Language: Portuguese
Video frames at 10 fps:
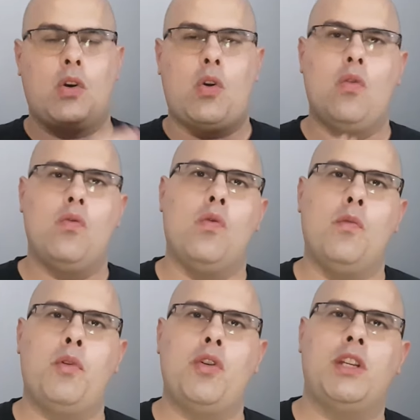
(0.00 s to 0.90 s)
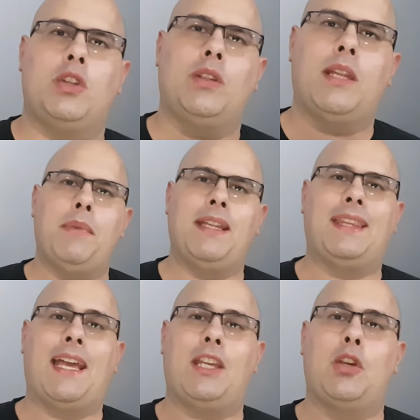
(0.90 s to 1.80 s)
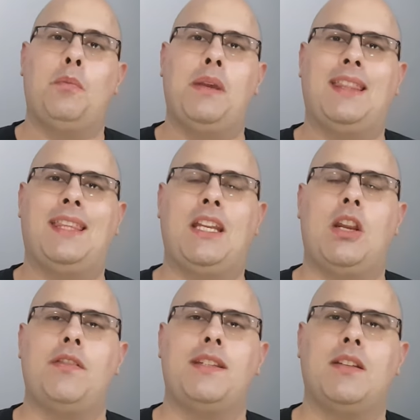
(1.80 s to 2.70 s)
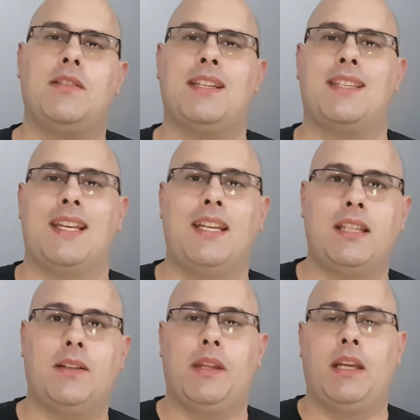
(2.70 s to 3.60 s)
com o projetor da Betec o BT960,